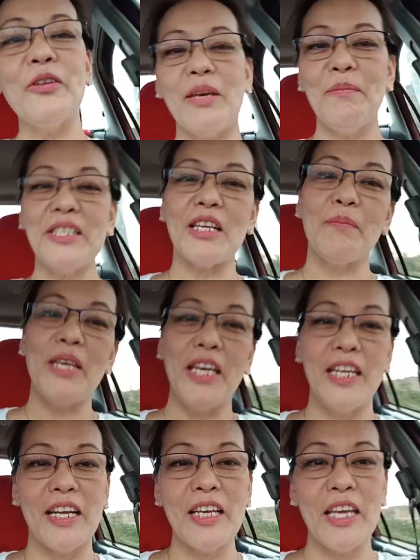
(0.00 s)
anong ibig
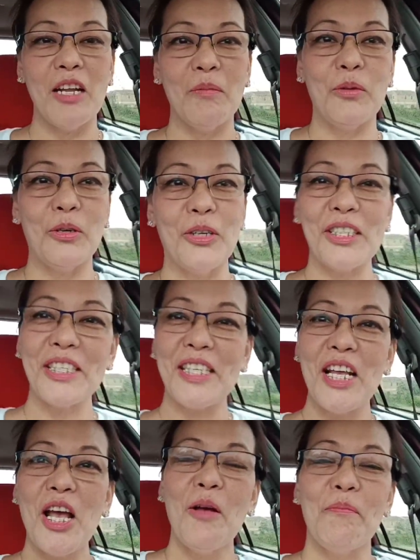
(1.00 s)
sabihin ng ginamos.
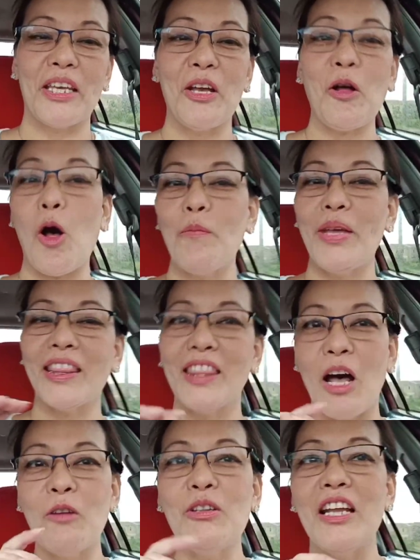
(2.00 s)
Paki-comment
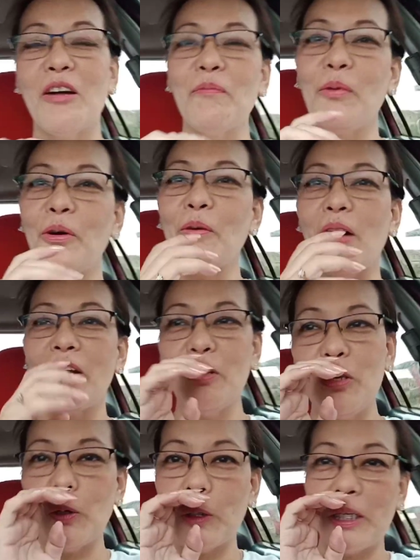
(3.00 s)
down lang po kung ano
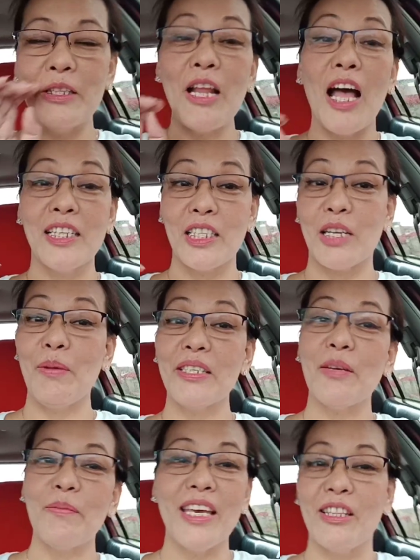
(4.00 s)
yon. Ang sarap na
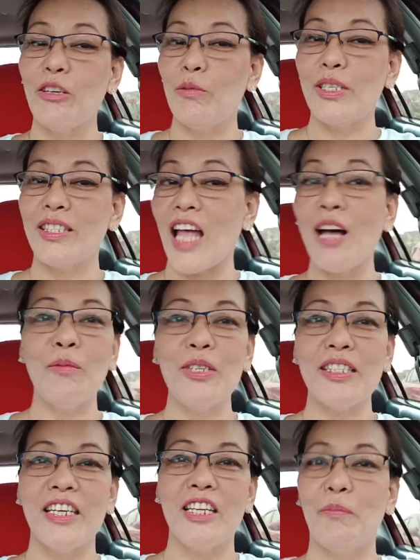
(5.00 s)
sabihin,
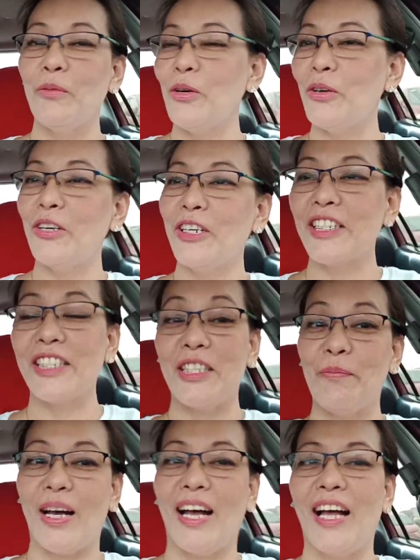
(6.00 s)
kumustamos, ginamos?
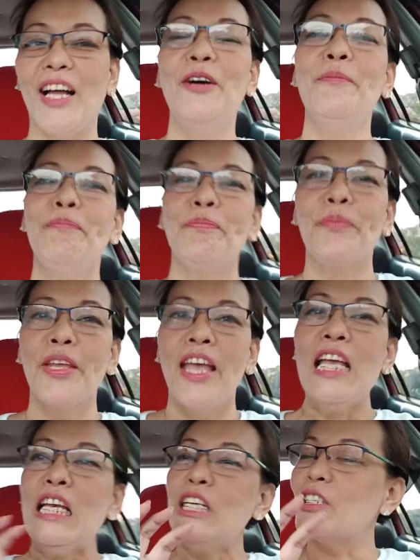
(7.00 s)
Di ba?
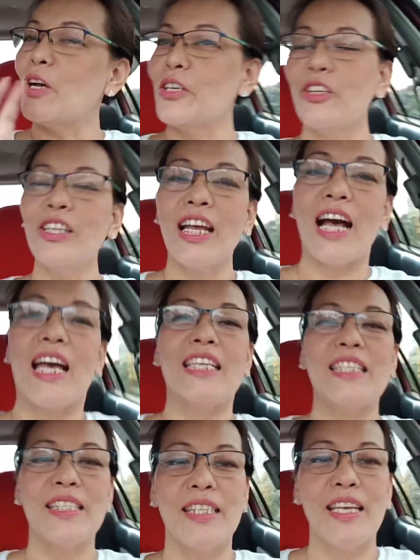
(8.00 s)
So, yun
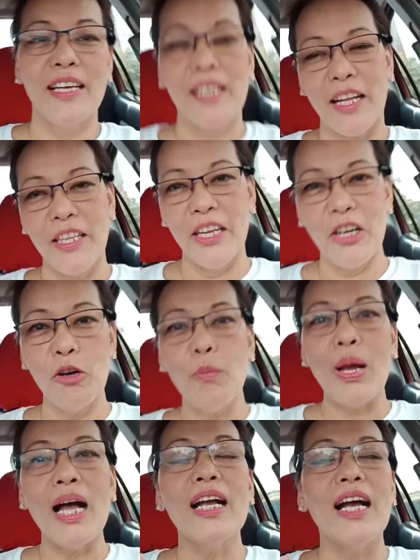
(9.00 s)
guys. Kaninang
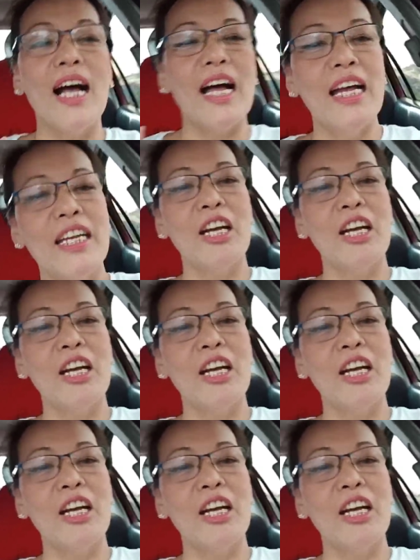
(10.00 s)
umaga,